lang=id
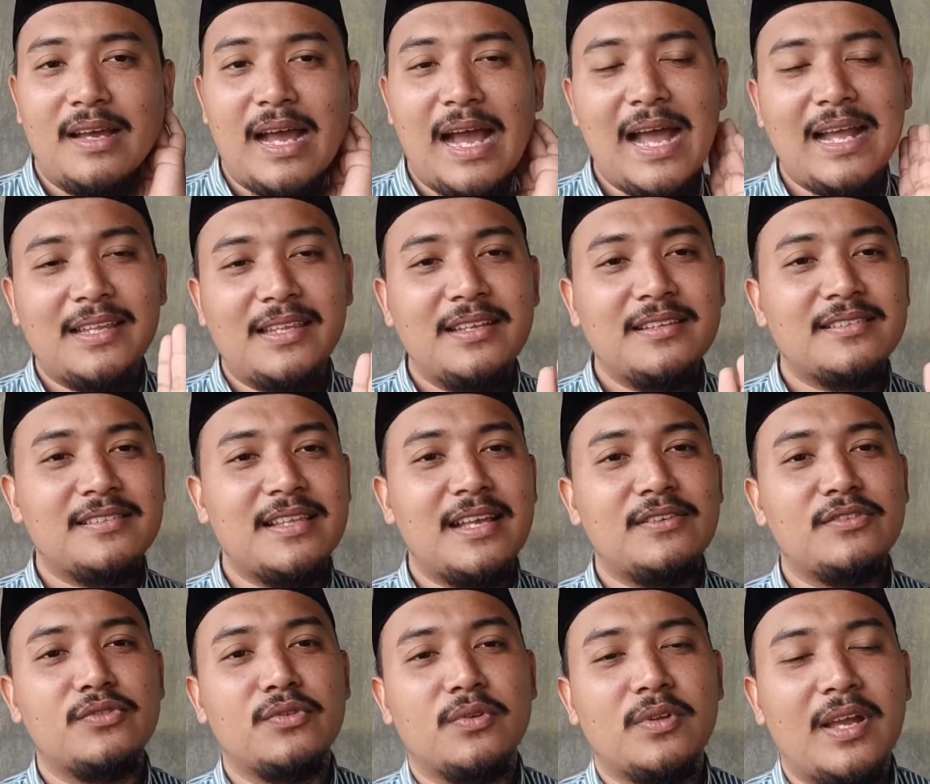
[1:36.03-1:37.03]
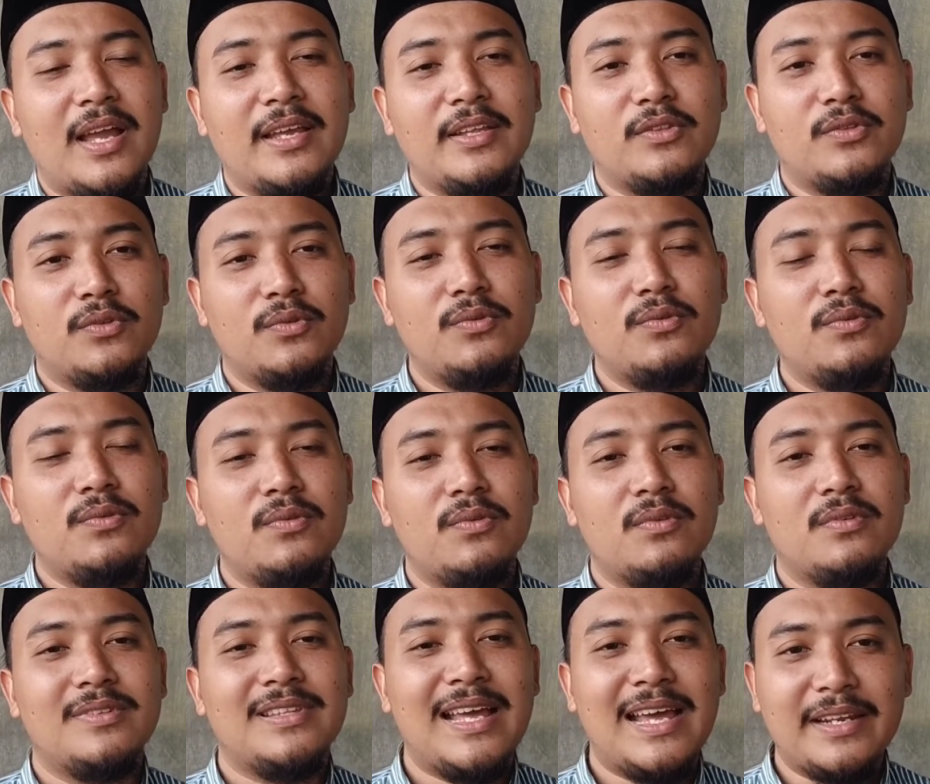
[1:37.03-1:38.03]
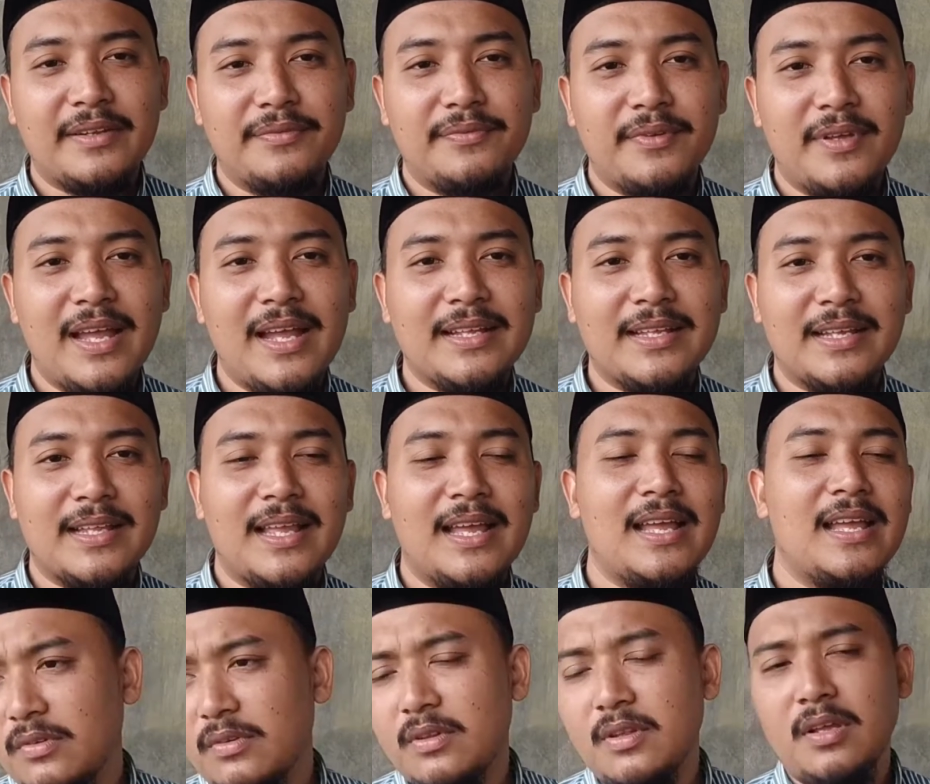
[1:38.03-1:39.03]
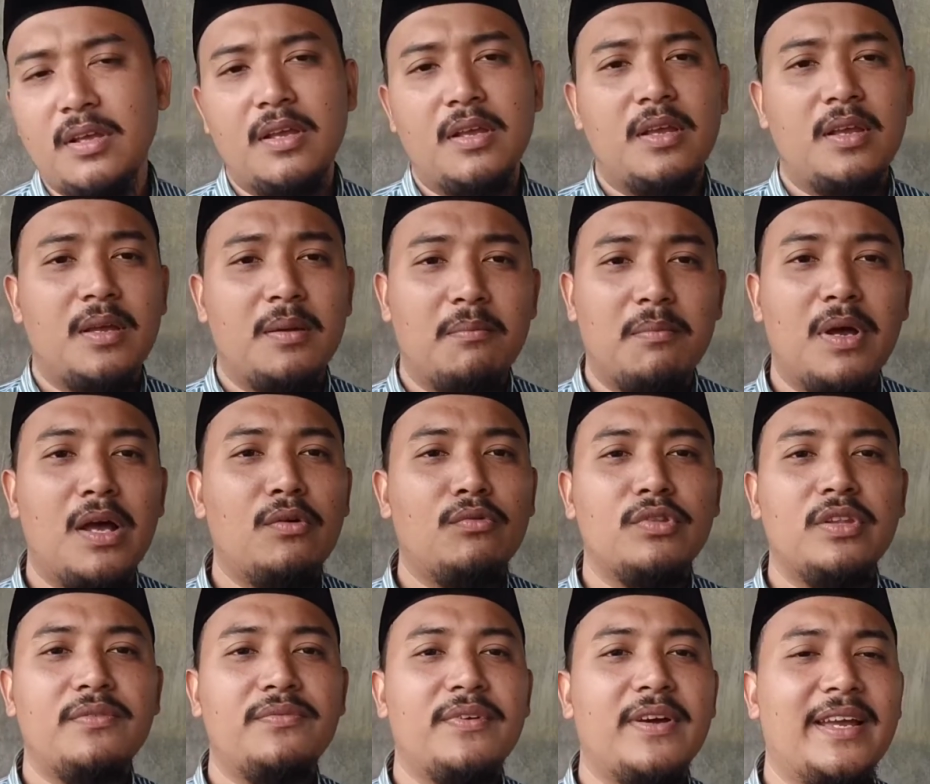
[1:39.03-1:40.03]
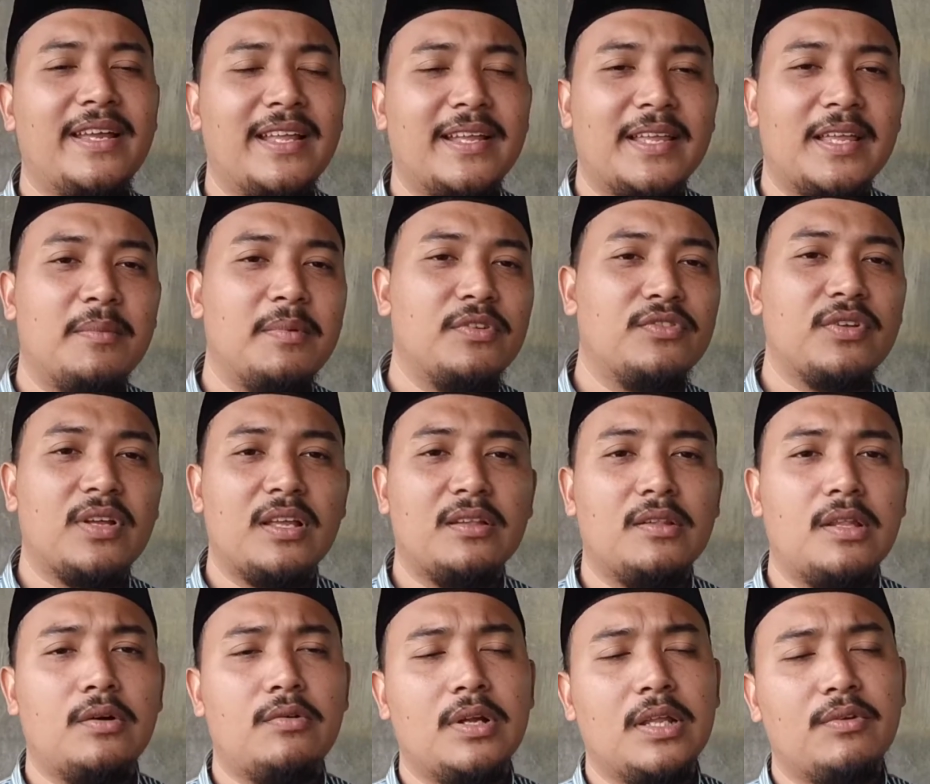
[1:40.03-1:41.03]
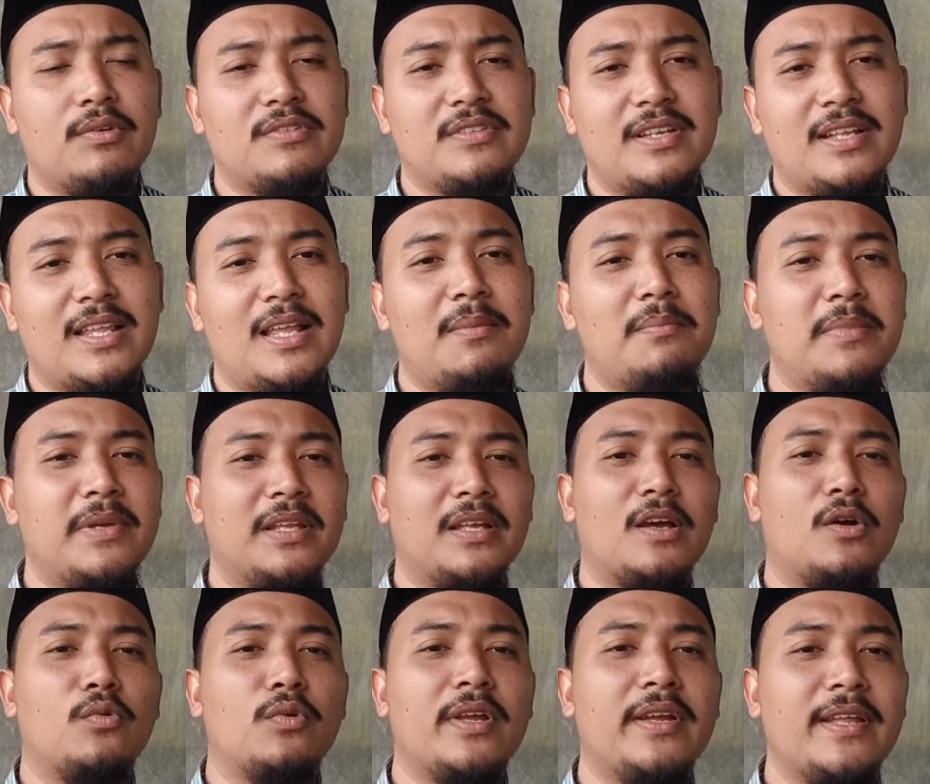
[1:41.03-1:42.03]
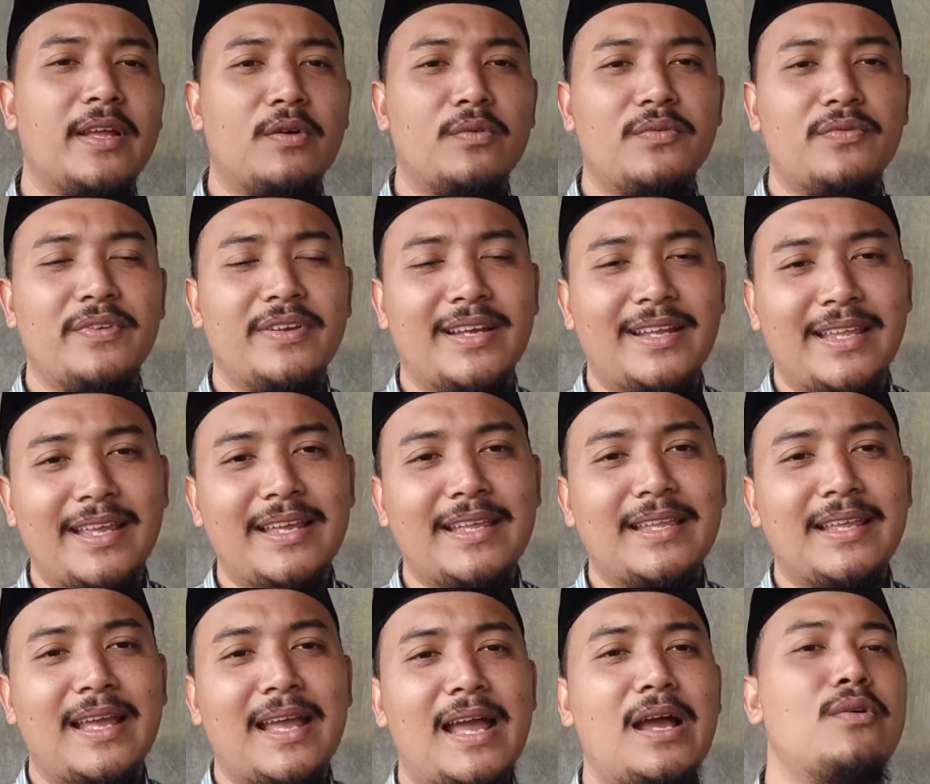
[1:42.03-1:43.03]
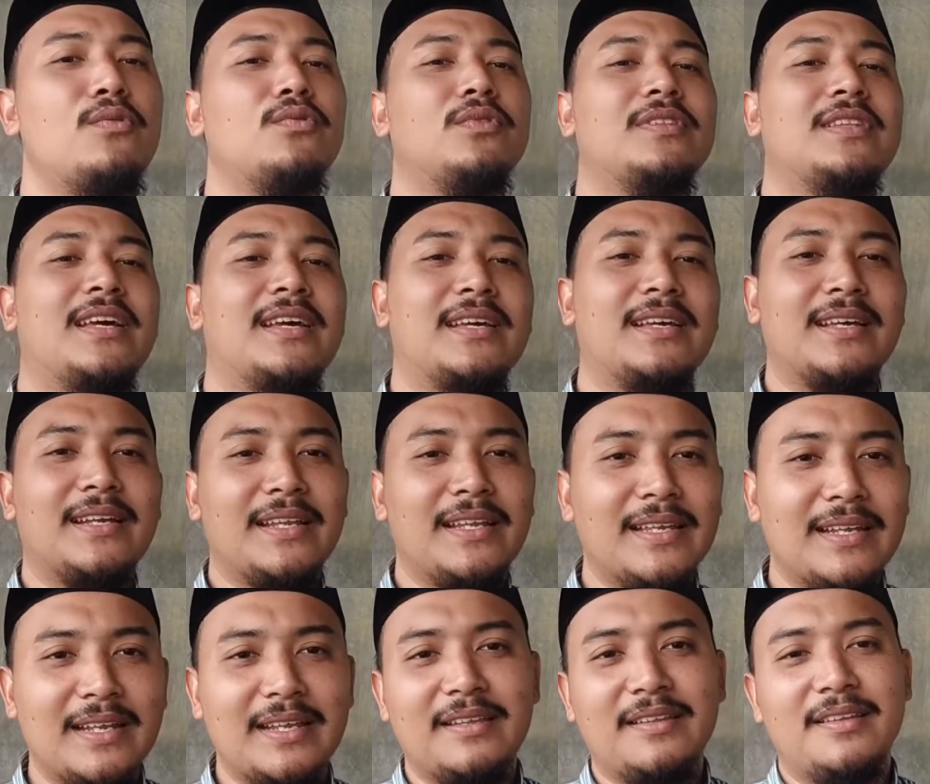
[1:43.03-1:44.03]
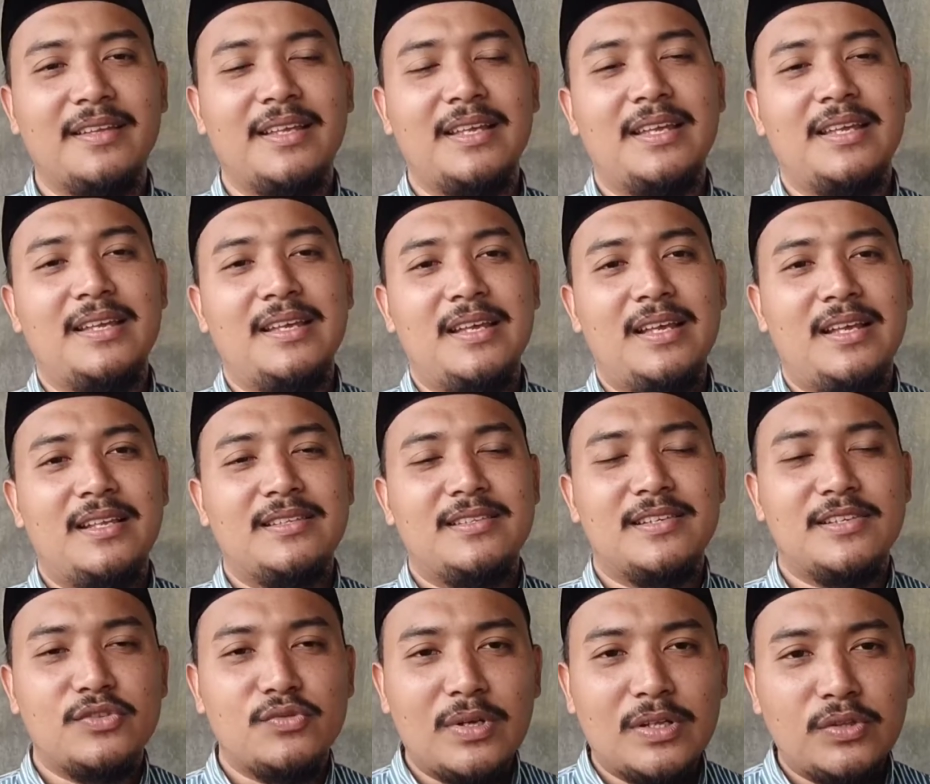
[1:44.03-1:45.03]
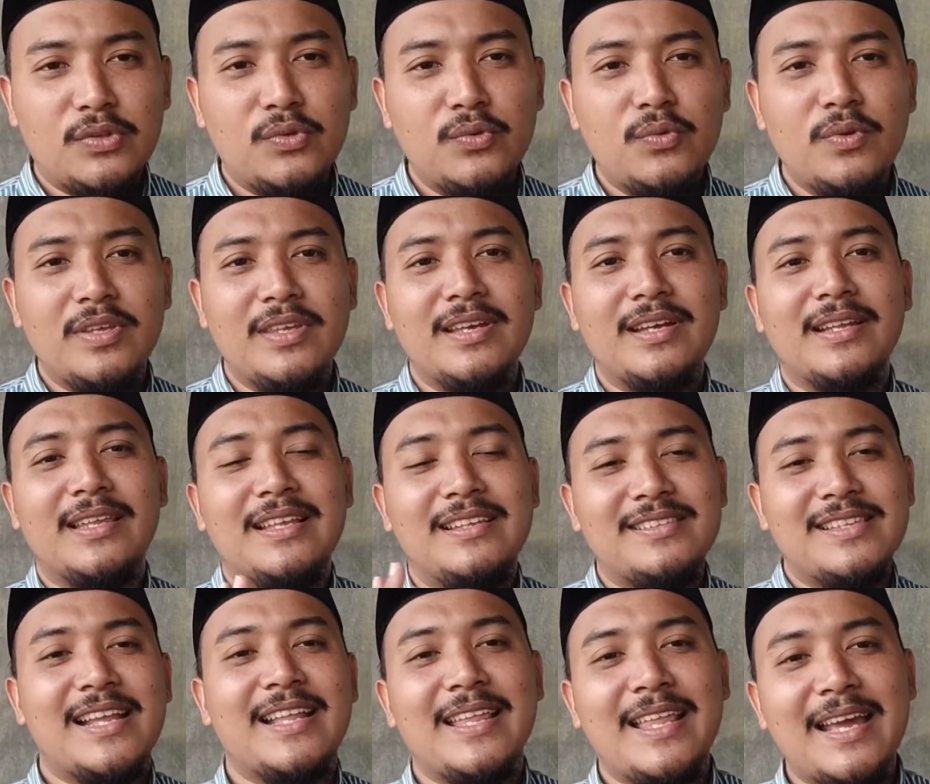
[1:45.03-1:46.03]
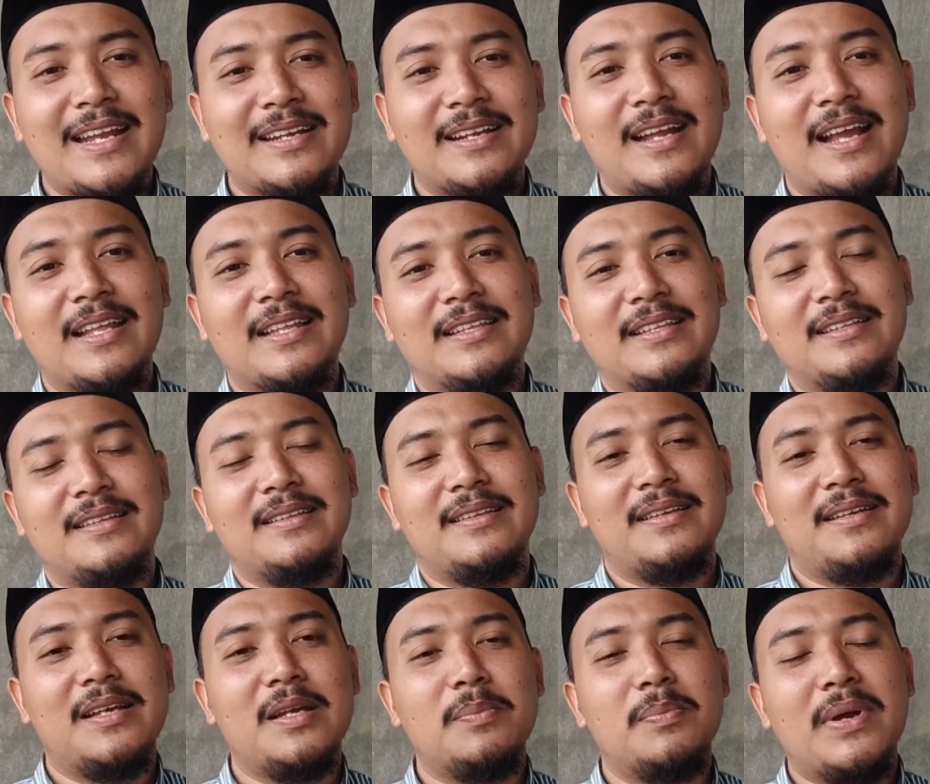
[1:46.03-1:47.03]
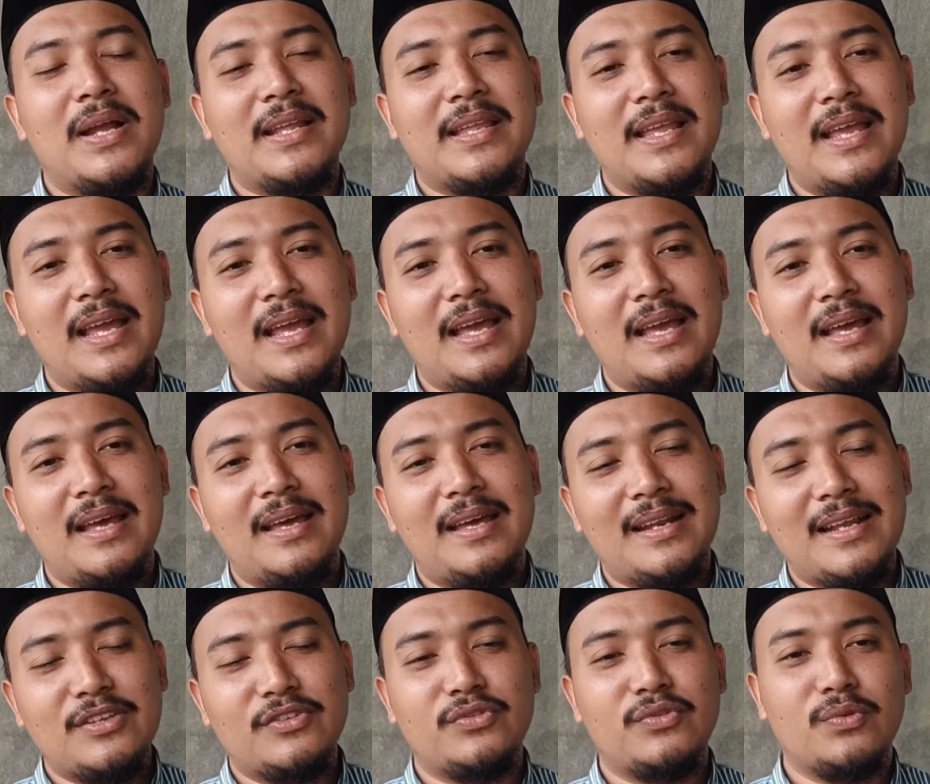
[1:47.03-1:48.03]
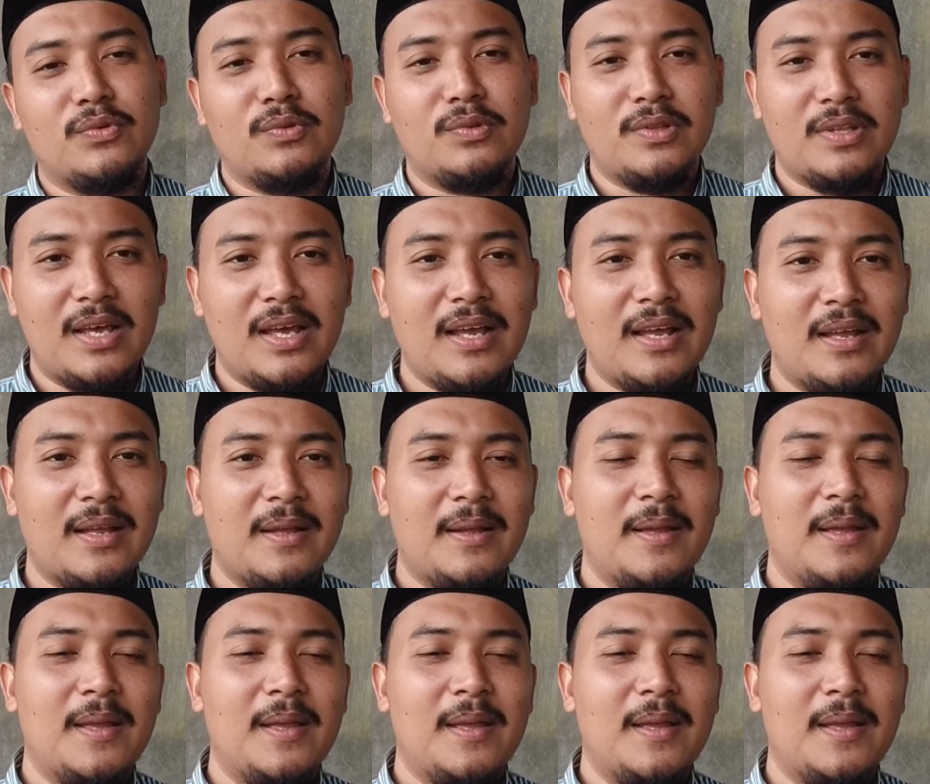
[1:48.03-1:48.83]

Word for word: Hadis dan sunnah itu tarifnya adalah maudifa ilan Nabi saw alaihi wasallam min qaulin au fi'lin au takririn. Sesuatu yang disandarkan kepada Rasulullah